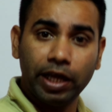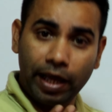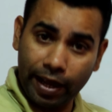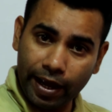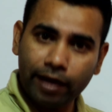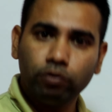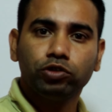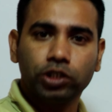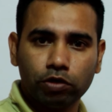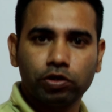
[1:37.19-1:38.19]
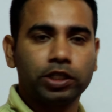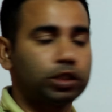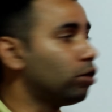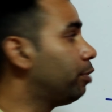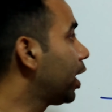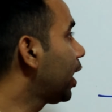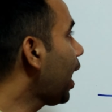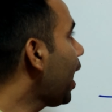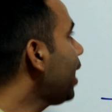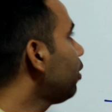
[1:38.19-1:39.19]
মানে এর উচ্চারণটা আসতে হবে
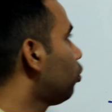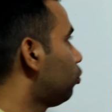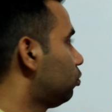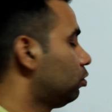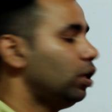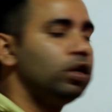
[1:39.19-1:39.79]
ক্যানন